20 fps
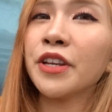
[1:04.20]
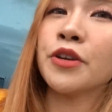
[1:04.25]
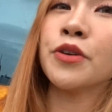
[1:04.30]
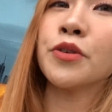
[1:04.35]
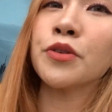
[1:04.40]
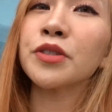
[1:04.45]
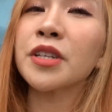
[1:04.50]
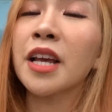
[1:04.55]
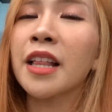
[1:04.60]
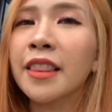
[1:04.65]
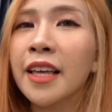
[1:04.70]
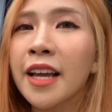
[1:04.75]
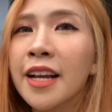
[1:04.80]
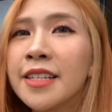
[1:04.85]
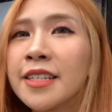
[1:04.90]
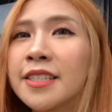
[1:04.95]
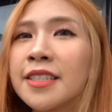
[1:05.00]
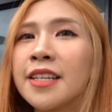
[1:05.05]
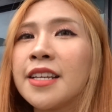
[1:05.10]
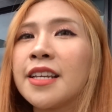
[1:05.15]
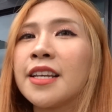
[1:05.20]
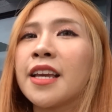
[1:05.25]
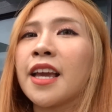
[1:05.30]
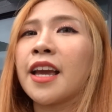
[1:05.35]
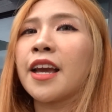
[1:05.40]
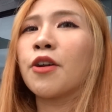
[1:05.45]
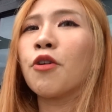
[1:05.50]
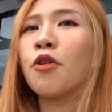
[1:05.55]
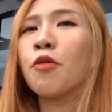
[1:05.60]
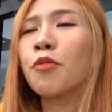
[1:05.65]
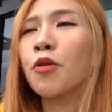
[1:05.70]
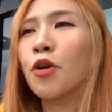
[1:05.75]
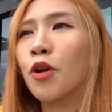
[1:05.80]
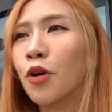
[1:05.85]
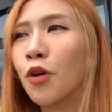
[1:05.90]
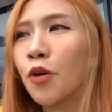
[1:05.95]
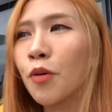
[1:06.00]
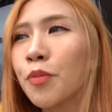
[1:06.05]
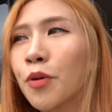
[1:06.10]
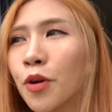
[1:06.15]
video santai aja sih, kayak
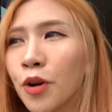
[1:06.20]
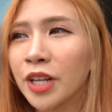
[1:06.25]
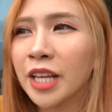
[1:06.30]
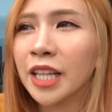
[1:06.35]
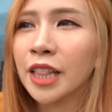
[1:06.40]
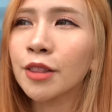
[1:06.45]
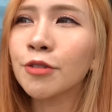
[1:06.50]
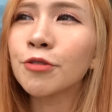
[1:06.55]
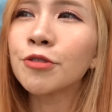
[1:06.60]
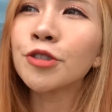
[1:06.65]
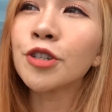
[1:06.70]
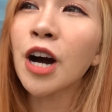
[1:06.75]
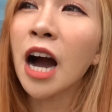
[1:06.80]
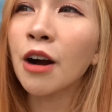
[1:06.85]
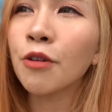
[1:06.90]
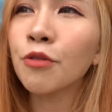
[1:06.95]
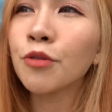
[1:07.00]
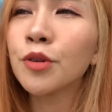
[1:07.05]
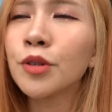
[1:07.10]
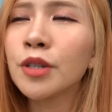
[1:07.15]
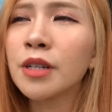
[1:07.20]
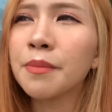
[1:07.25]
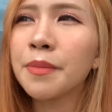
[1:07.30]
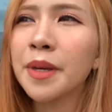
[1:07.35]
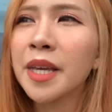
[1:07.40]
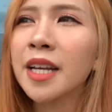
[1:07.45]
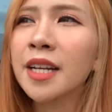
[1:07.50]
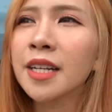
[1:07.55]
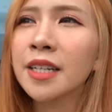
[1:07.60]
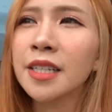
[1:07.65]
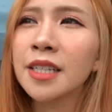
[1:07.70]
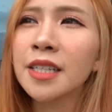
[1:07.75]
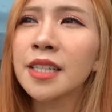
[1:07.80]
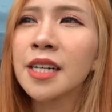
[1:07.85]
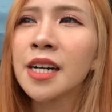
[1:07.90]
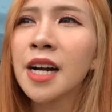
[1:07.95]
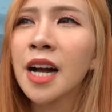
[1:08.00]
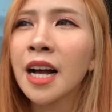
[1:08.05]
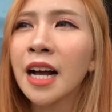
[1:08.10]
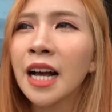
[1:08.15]
ngobrol-ngobrol gitu. Aku lebih ke
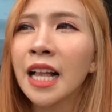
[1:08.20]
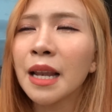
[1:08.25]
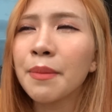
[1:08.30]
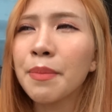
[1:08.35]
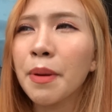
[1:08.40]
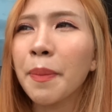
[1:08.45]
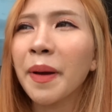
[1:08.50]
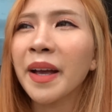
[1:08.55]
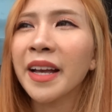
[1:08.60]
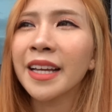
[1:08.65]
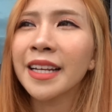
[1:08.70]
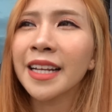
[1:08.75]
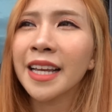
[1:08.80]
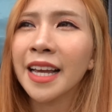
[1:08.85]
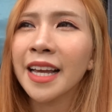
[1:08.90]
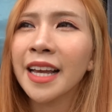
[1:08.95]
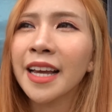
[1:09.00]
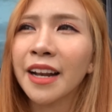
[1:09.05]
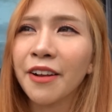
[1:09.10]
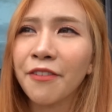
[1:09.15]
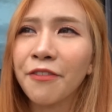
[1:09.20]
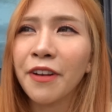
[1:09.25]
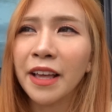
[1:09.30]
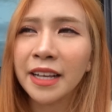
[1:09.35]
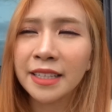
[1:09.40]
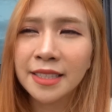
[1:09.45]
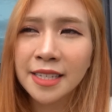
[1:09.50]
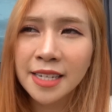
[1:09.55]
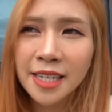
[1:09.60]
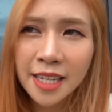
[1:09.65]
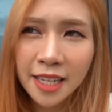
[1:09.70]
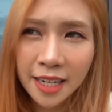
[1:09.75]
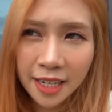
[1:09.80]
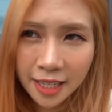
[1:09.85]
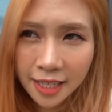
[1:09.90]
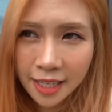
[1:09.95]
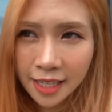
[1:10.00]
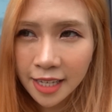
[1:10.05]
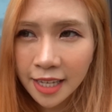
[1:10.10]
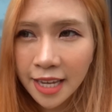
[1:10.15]
lebih pengen kayak refleksi
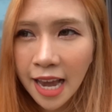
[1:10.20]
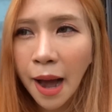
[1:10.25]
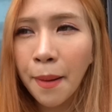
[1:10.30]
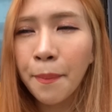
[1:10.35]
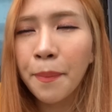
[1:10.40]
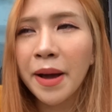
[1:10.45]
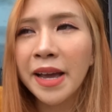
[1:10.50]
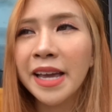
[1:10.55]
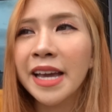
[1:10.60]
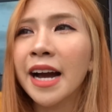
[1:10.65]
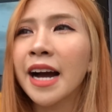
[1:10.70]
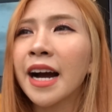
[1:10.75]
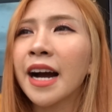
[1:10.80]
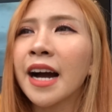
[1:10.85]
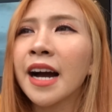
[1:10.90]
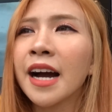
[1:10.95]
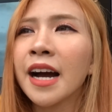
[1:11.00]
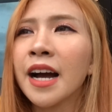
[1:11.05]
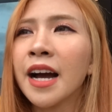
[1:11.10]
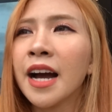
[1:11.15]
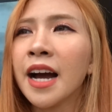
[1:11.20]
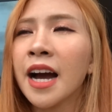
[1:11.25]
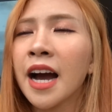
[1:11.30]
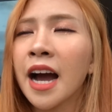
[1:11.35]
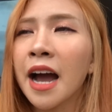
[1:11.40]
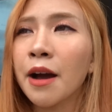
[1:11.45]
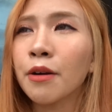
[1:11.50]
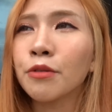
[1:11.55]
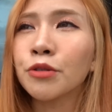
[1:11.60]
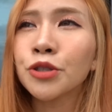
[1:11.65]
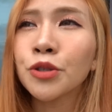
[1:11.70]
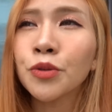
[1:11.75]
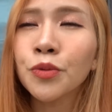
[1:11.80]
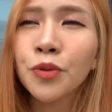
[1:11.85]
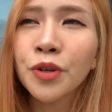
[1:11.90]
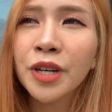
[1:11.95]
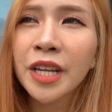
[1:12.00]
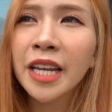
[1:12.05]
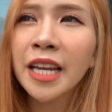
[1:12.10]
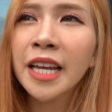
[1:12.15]
diri apa yang aku
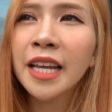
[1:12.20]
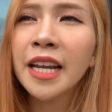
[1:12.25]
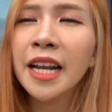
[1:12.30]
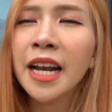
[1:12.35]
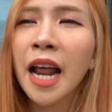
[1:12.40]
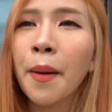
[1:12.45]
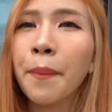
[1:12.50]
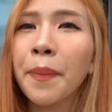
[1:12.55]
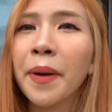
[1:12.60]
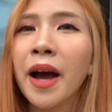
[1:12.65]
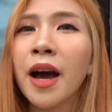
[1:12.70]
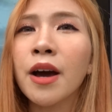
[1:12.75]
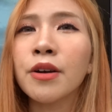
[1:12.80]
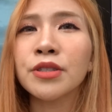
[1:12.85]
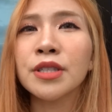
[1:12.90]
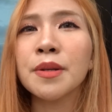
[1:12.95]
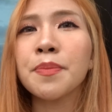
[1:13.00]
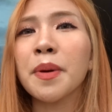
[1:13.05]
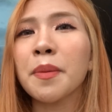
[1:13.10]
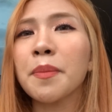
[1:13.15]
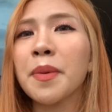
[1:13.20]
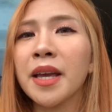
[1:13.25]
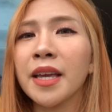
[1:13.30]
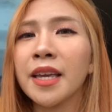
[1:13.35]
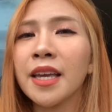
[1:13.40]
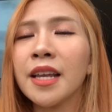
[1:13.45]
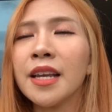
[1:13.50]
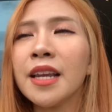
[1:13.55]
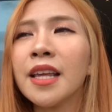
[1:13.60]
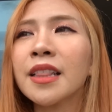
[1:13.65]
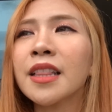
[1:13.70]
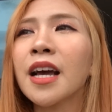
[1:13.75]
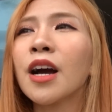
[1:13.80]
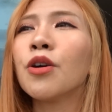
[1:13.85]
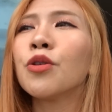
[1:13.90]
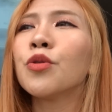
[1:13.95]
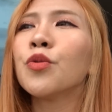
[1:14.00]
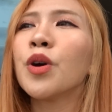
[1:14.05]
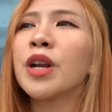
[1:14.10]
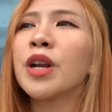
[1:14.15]
syukuri dan apa yang harus diperbaiki di tahun